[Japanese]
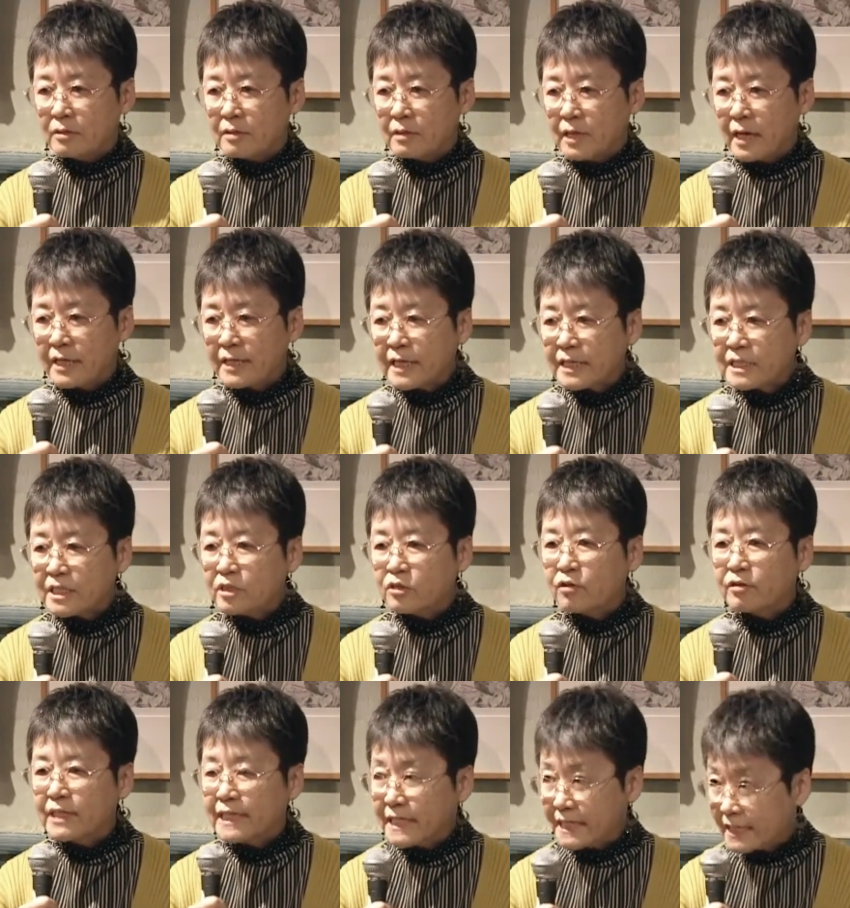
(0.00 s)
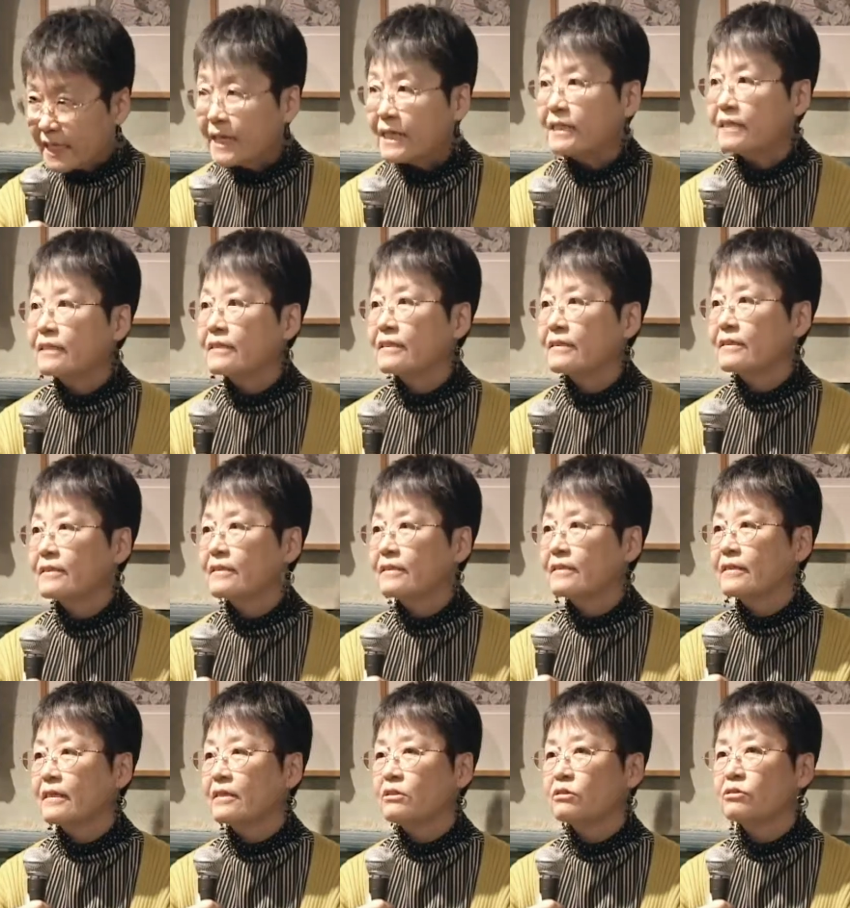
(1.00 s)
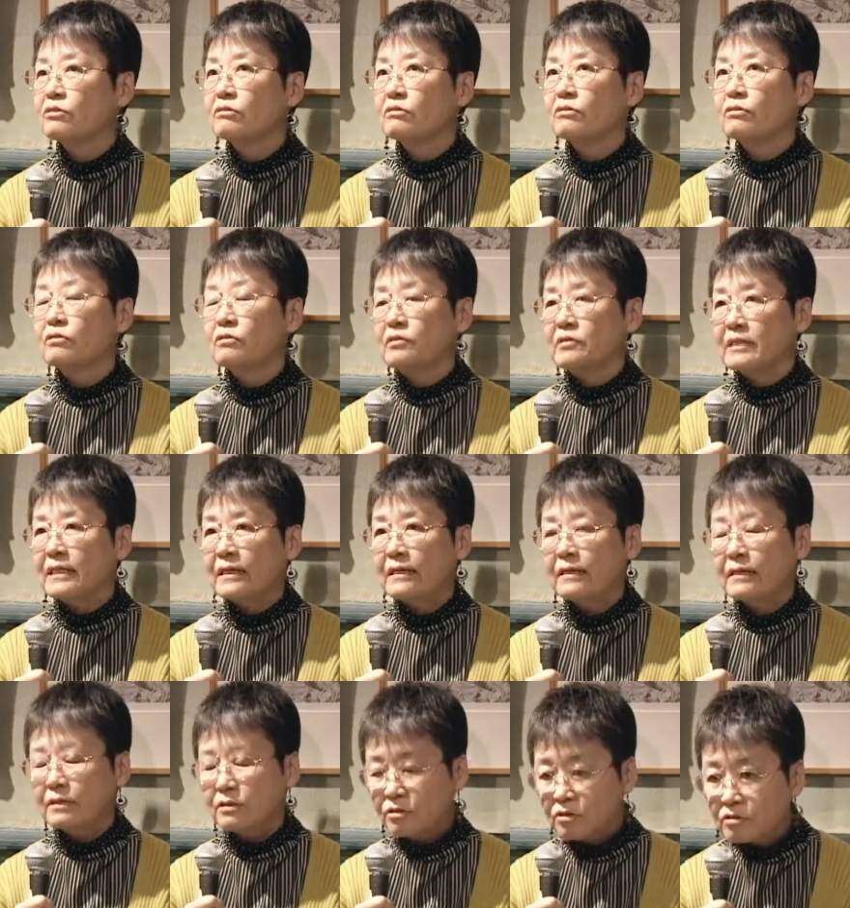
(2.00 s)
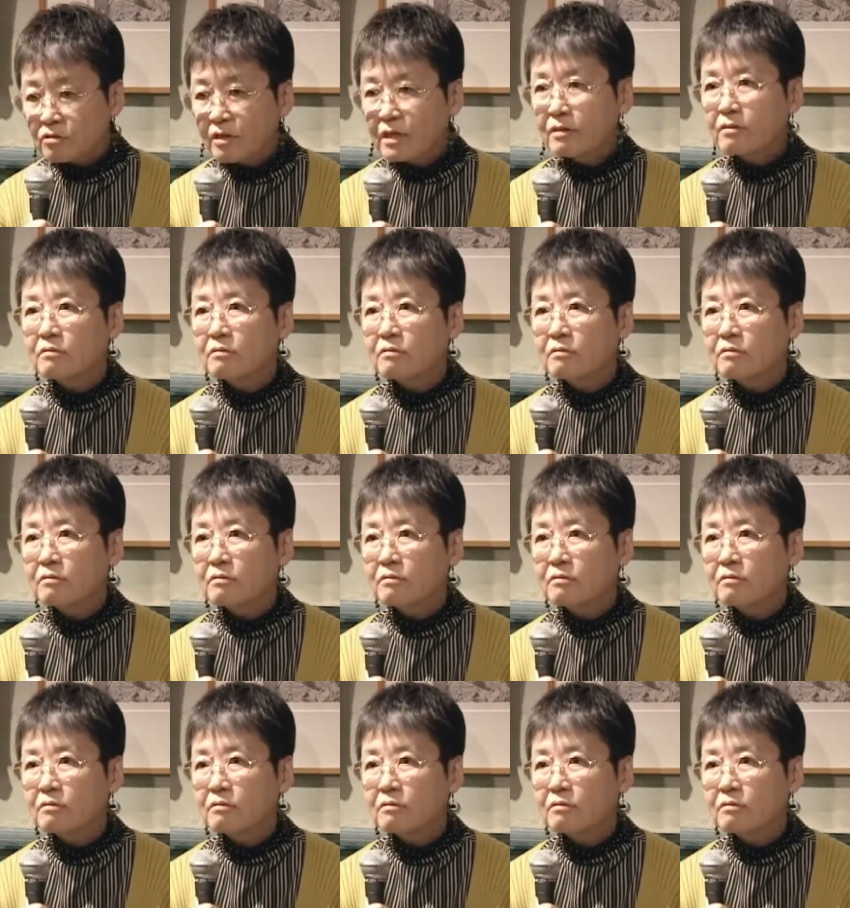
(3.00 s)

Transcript: 話を聞きたいっていうことでいろいろ